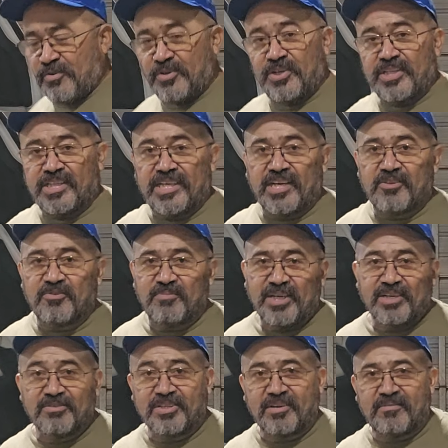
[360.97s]
Hoy en día
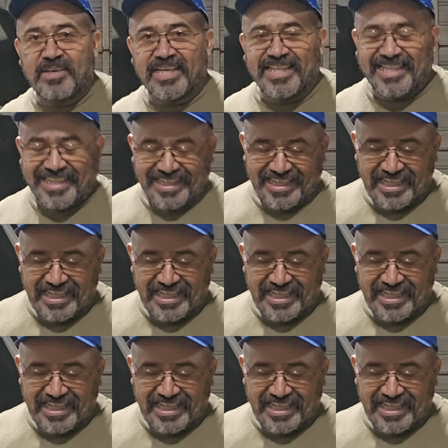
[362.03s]
domingo también.